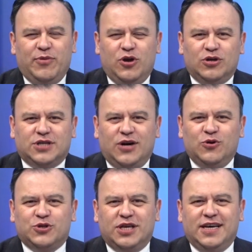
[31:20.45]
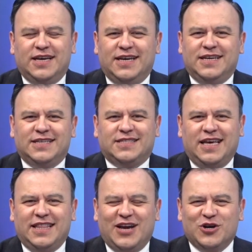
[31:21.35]
los ajustes
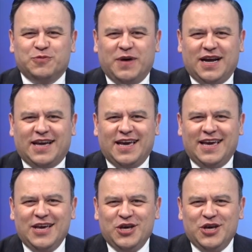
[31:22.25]
técnicos para que